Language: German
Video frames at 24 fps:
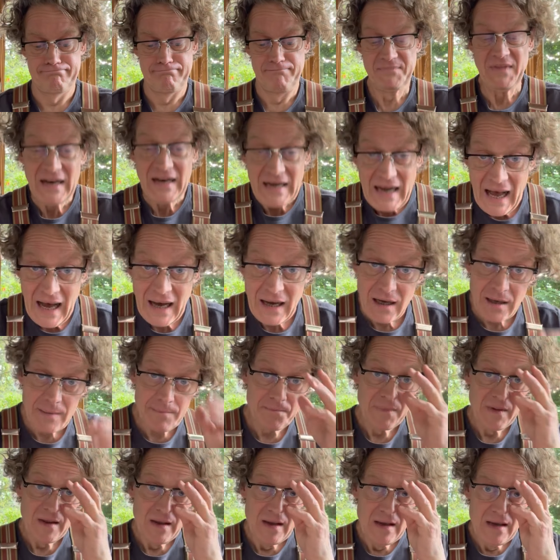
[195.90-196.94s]
Danach
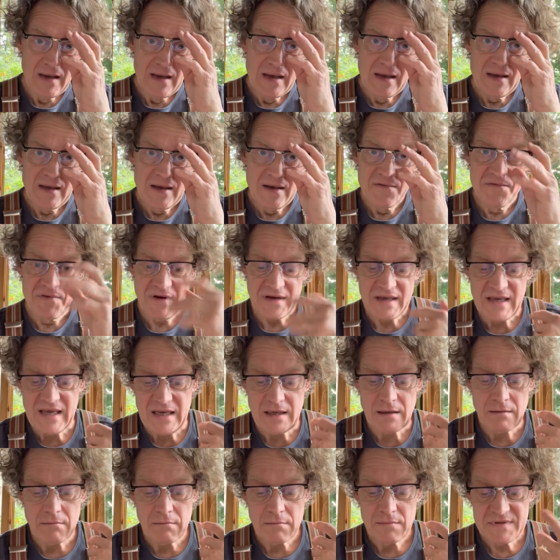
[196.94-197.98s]

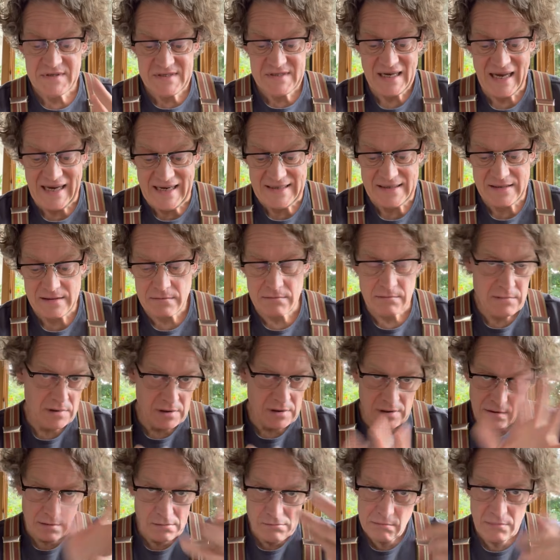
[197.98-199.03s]
verging Zeit,
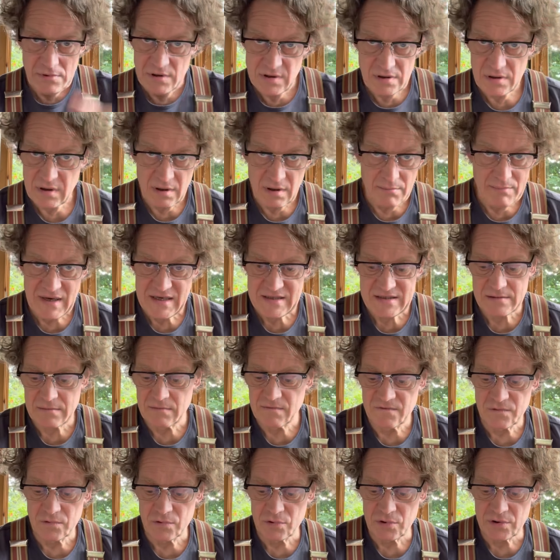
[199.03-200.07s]
die nicht
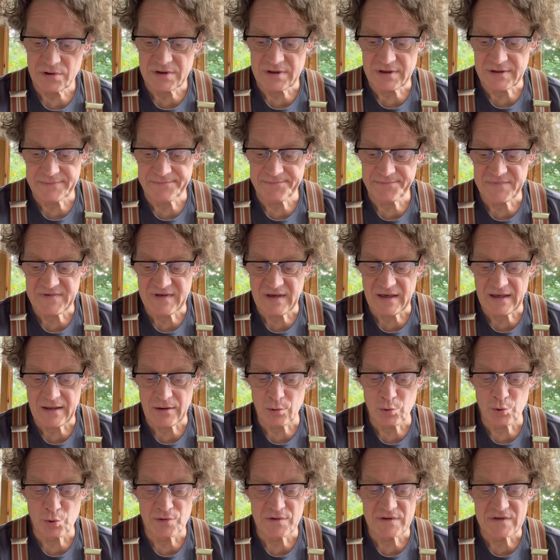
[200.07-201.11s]
gemessen wurde, da
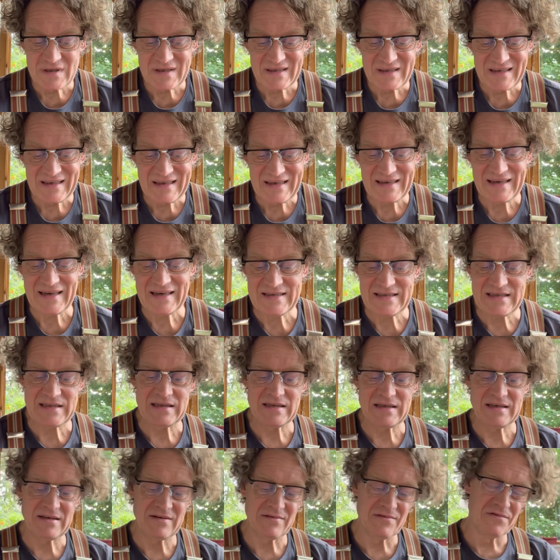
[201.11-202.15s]
unsere
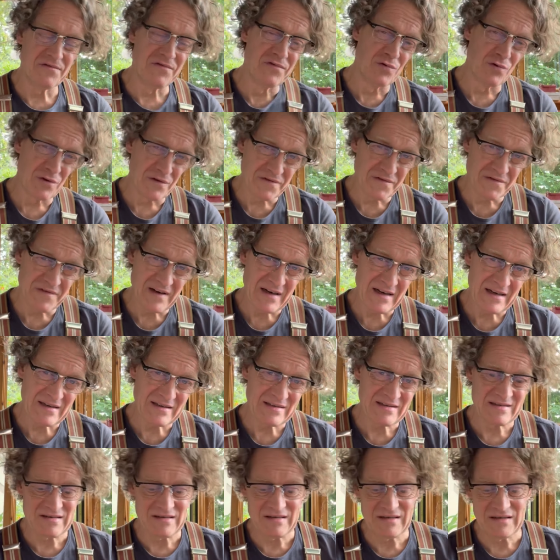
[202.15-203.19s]
restlichen
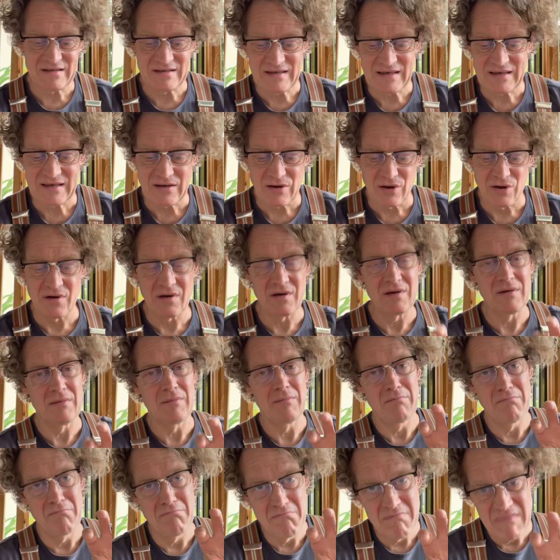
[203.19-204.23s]
Vorfahren sich dennoch
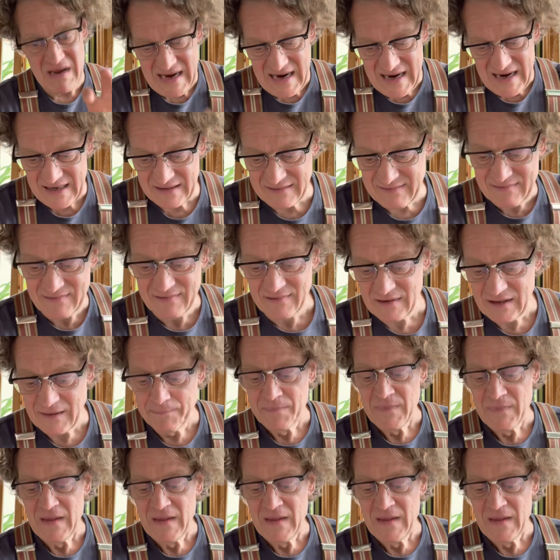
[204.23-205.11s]
mehrten,